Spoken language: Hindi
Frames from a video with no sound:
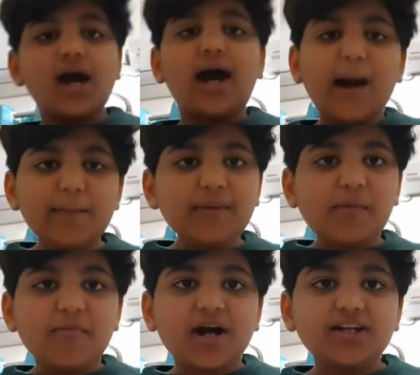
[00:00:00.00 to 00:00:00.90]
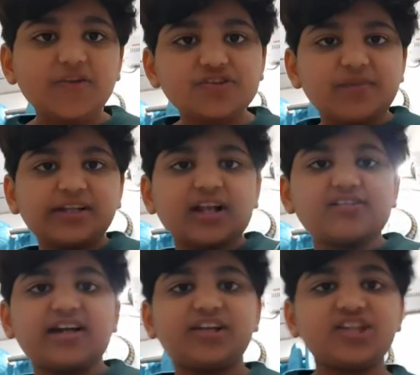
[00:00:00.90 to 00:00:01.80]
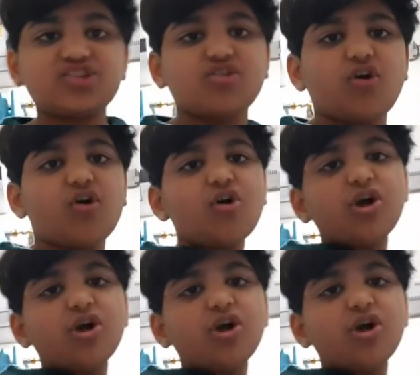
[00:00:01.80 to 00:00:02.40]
हमें भी मानना उस मेंटल साइंटिस्ट को